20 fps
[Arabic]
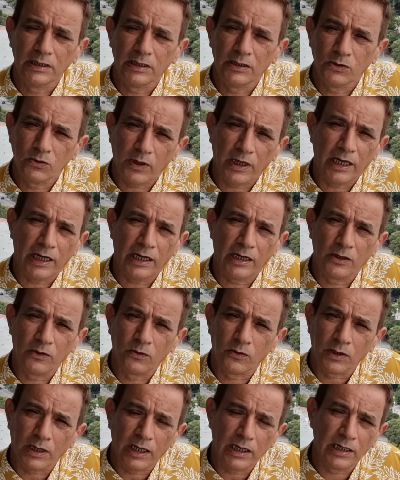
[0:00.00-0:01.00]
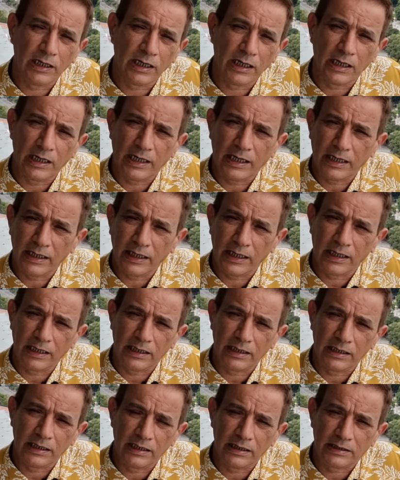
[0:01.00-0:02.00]
يراعى انه نقلل هذا
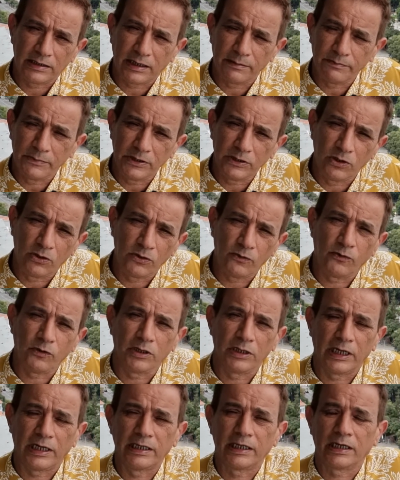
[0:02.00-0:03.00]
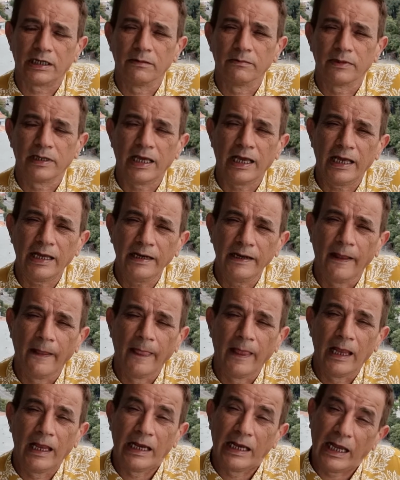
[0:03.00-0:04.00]
التمديد الافقي قدر الامكان
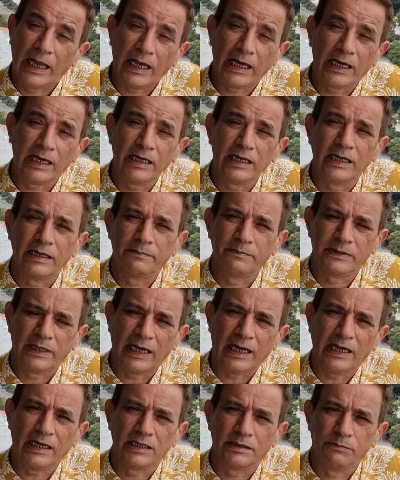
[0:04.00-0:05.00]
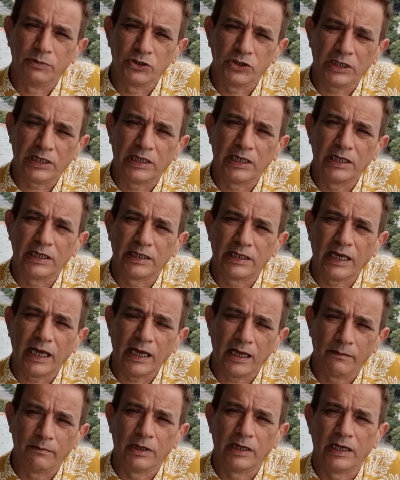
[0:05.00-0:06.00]
لكن الابتعاد بشكل
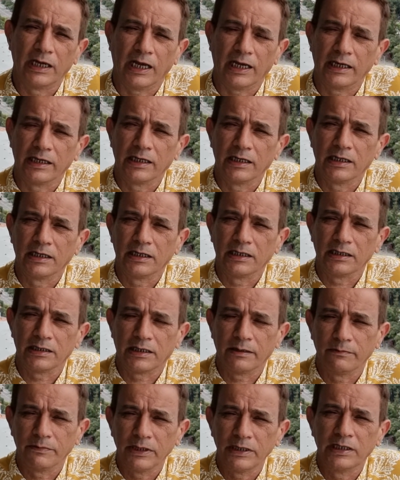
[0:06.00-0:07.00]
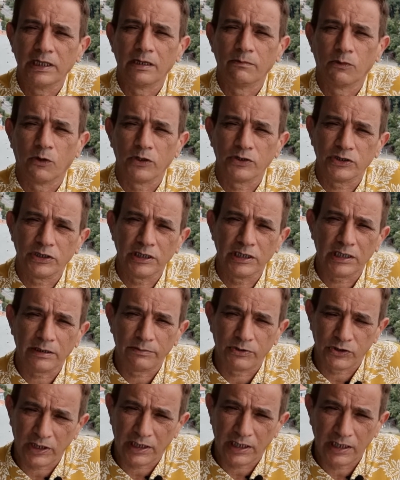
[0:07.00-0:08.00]
كامل عن تمديد المواسير
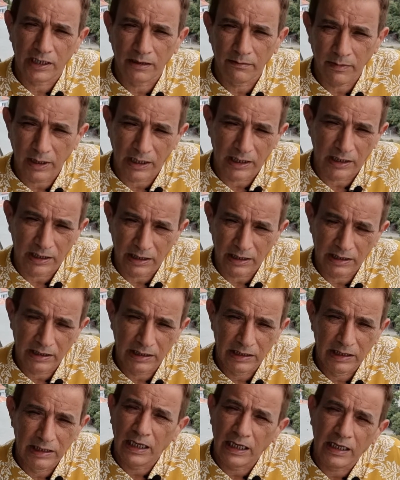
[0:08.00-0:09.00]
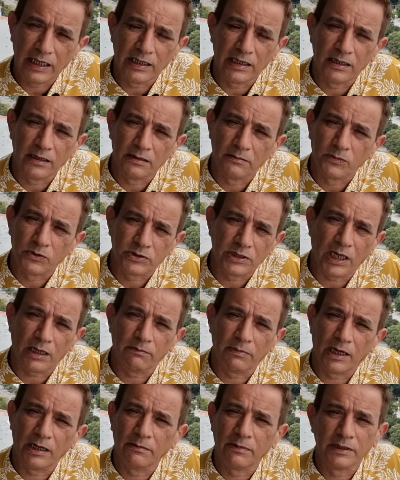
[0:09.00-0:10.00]
بشكل مائل. هذه
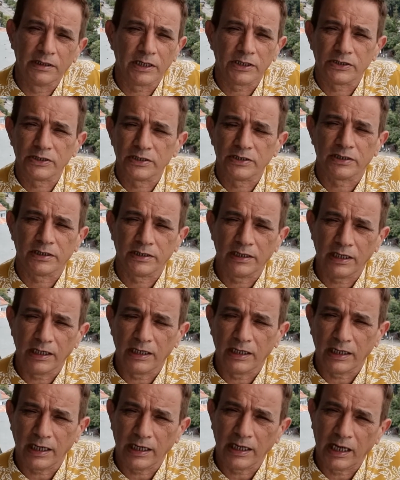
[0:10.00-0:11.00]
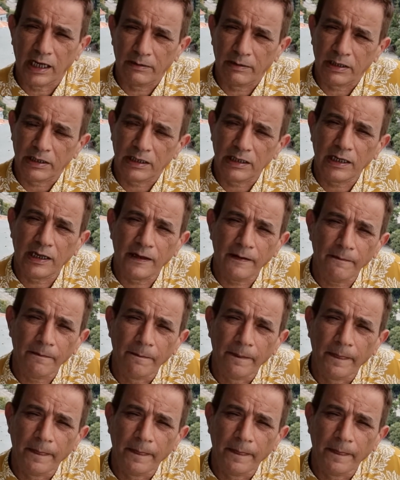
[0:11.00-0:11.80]
مستقبلا ما نقدرش نستدل على اماكنها